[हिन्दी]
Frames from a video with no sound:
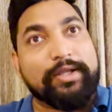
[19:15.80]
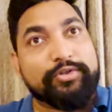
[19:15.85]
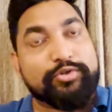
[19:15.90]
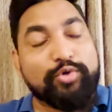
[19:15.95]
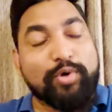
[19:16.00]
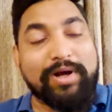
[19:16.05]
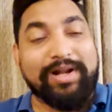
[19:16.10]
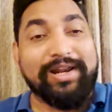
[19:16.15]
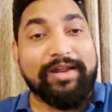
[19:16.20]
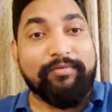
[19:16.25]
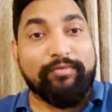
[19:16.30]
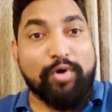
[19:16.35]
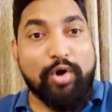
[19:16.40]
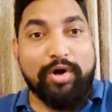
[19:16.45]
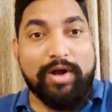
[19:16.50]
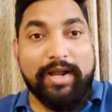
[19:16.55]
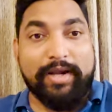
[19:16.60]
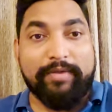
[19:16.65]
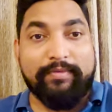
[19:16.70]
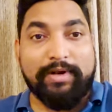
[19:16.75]
जो अगला
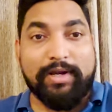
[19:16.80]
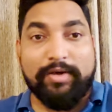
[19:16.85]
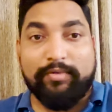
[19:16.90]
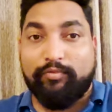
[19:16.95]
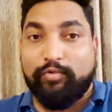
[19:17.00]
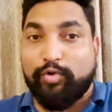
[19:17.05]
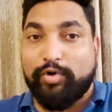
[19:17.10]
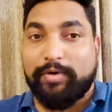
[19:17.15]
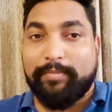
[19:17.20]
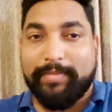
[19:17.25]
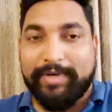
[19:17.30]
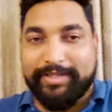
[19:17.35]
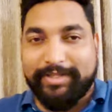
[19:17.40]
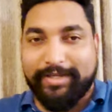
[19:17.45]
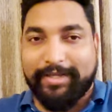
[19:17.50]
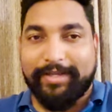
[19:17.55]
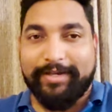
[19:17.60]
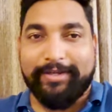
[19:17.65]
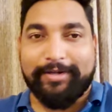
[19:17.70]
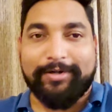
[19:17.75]
व्लॉग आने वाला है वो है मदी
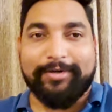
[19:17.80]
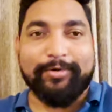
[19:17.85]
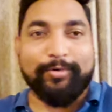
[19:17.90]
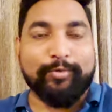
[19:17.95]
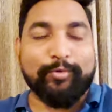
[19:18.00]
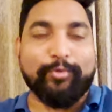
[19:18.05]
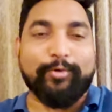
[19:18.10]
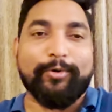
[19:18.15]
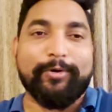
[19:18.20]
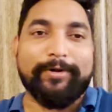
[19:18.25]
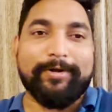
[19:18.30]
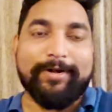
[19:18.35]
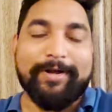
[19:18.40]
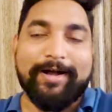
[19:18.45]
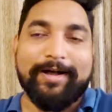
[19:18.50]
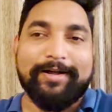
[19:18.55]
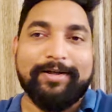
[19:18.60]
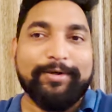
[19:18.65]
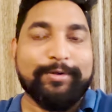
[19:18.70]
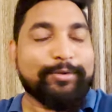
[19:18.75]
करी का कुर्ग का
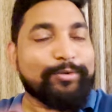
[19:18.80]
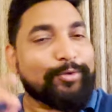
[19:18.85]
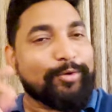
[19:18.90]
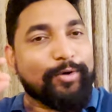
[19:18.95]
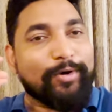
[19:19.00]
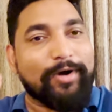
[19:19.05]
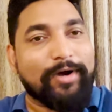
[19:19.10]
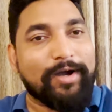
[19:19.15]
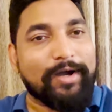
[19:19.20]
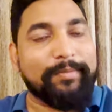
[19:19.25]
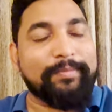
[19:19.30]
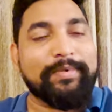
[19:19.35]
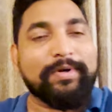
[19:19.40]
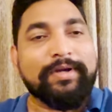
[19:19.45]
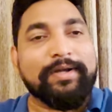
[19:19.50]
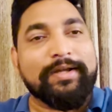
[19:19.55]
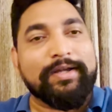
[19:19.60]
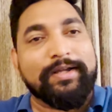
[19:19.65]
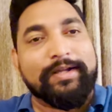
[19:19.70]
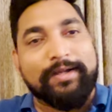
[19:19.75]
तो अब
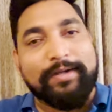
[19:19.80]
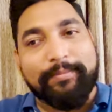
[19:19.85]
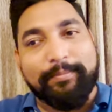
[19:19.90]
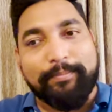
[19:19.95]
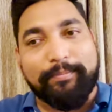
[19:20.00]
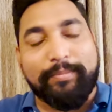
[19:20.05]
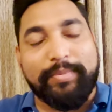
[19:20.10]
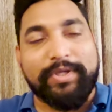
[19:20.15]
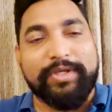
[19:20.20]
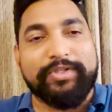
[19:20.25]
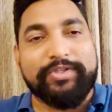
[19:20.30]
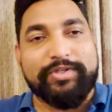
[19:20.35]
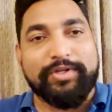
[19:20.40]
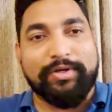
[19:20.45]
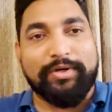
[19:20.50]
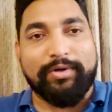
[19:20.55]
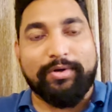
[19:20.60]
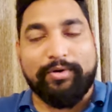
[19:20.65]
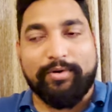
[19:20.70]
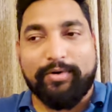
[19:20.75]
बीच
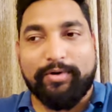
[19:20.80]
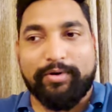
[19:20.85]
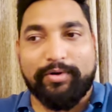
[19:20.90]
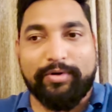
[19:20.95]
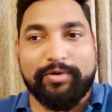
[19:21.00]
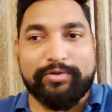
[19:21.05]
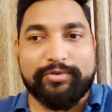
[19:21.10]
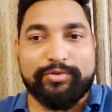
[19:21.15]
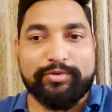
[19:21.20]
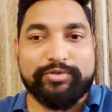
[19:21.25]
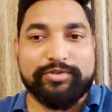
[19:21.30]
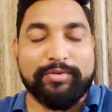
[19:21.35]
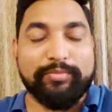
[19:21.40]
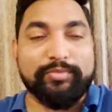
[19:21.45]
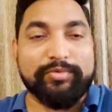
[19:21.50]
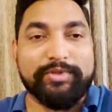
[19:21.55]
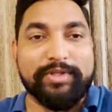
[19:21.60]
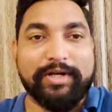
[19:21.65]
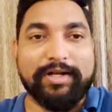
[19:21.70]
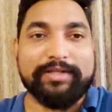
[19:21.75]
और जो
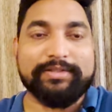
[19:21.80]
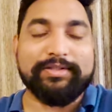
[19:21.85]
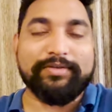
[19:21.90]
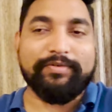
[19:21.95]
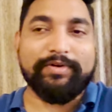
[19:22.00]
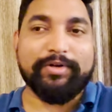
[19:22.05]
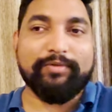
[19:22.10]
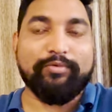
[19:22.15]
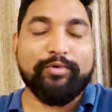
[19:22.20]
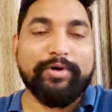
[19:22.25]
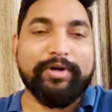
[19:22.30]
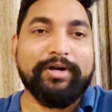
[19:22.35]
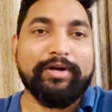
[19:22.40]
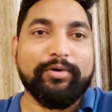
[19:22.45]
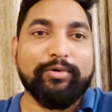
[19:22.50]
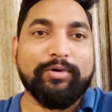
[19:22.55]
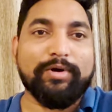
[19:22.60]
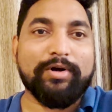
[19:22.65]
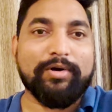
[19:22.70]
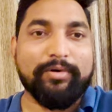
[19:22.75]
समुंदर का सफ़र है वो
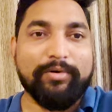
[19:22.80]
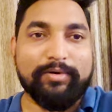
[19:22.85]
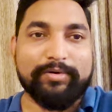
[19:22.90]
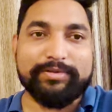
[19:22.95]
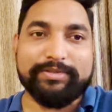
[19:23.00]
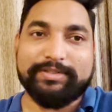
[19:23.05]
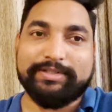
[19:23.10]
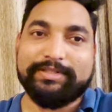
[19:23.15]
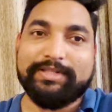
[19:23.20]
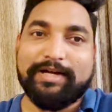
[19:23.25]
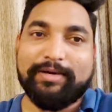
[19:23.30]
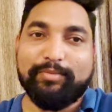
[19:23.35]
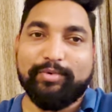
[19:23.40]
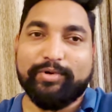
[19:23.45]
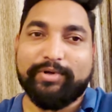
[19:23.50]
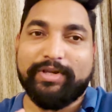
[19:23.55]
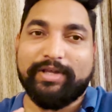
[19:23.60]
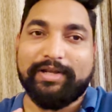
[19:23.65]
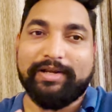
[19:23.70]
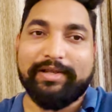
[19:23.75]
एंड होगा और सीधा हम
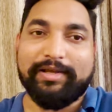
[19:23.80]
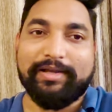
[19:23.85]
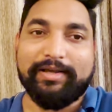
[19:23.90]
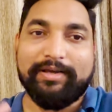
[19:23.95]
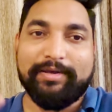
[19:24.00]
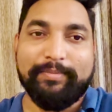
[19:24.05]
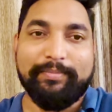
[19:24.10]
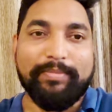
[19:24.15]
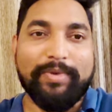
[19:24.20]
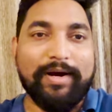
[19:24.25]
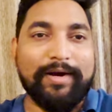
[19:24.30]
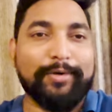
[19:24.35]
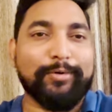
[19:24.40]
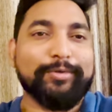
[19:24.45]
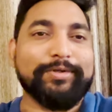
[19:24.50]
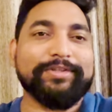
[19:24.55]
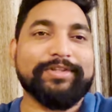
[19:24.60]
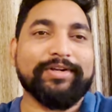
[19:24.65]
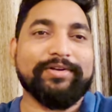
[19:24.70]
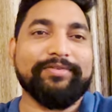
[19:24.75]
लोग निकलेंगे पहाड़ों
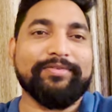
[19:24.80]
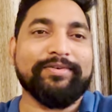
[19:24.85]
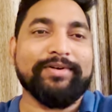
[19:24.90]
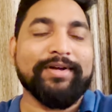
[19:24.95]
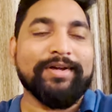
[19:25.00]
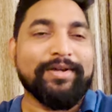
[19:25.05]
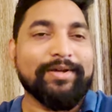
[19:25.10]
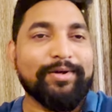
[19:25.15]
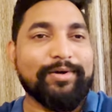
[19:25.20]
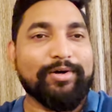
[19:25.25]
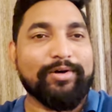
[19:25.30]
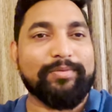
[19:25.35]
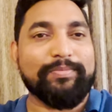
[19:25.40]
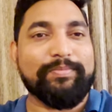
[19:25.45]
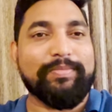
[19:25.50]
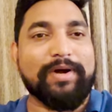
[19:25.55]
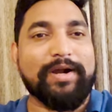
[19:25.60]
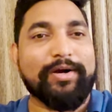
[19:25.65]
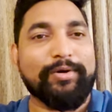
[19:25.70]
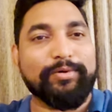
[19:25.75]
की तरफ और
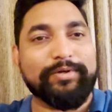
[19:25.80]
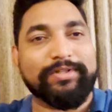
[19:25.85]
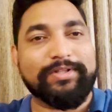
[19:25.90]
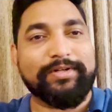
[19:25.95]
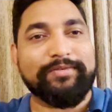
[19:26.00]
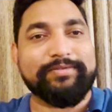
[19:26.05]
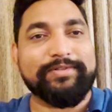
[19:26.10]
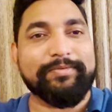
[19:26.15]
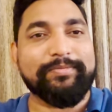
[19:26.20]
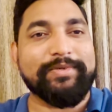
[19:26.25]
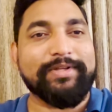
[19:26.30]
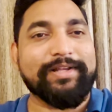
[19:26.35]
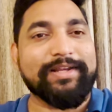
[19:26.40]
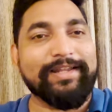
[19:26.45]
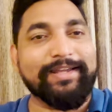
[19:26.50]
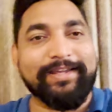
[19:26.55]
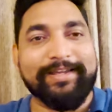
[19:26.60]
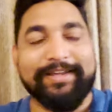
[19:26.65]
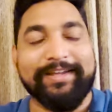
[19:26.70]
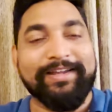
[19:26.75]
पहाड़ों की तरफ जब
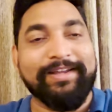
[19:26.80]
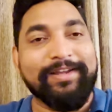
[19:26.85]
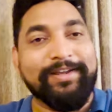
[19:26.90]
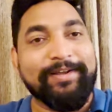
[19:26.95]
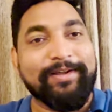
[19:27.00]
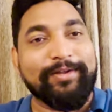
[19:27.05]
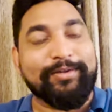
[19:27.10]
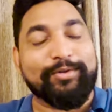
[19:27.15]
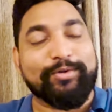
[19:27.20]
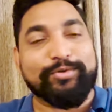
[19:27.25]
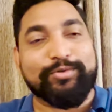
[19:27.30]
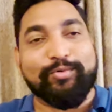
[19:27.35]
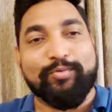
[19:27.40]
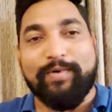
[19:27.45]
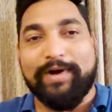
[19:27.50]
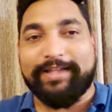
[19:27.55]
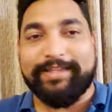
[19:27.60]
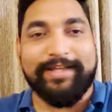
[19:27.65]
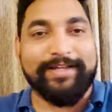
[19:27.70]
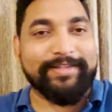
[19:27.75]
निकलेंगे तो जो
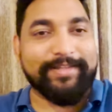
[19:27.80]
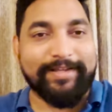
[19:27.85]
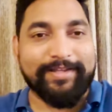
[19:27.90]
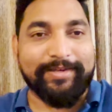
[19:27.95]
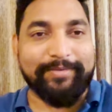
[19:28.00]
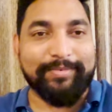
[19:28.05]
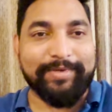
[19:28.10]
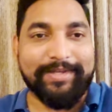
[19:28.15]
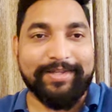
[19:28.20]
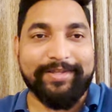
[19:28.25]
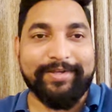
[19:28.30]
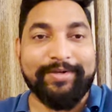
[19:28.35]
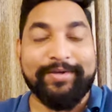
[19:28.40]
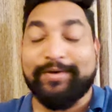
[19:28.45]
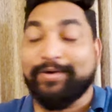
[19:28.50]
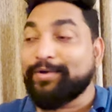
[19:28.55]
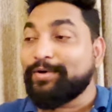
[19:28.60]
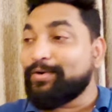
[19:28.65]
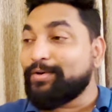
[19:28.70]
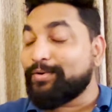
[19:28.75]
वादियाँ देखने मिलेगी
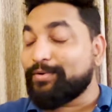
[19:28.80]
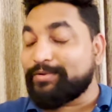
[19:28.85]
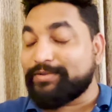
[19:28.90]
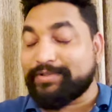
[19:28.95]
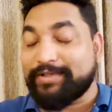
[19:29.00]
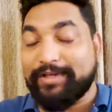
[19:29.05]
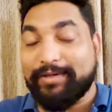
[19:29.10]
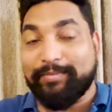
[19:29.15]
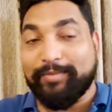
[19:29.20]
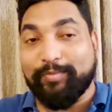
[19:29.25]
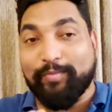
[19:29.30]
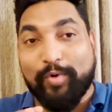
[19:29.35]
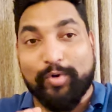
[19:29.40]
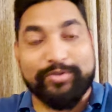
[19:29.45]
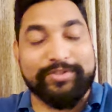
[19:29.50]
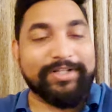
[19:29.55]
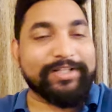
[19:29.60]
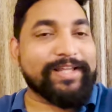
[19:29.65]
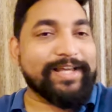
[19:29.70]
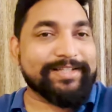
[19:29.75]
उसके लिए मैं बहुत
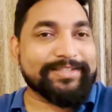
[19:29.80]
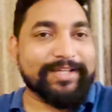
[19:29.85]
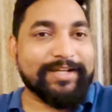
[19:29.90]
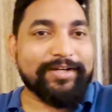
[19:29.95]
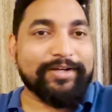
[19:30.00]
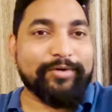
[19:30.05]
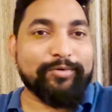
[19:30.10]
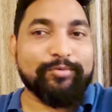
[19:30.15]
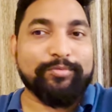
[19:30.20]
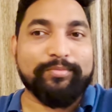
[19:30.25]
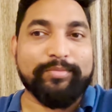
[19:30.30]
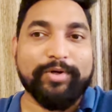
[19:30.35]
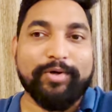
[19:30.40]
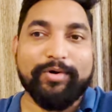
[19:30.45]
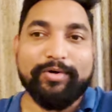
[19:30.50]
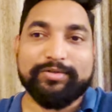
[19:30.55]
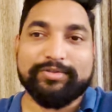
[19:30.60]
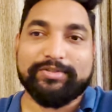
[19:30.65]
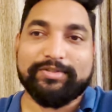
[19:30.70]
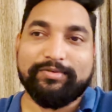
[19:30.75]
ज़्यादा एक्साइटेड हूँ
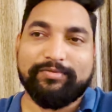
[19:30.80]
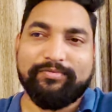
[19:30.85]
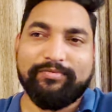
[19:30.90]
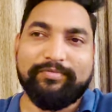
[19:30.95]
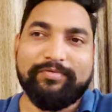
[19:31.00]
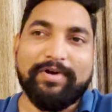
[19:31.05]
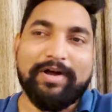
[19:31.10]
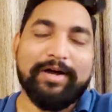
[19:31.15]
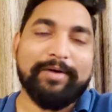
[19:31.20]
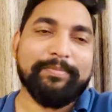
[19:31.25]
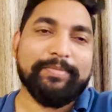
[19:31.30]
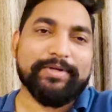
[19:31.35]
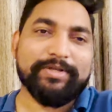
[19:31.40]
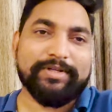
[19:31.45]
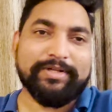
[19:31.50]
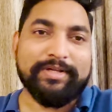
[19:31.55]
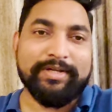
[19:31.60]
बिकॉज वहाँ पे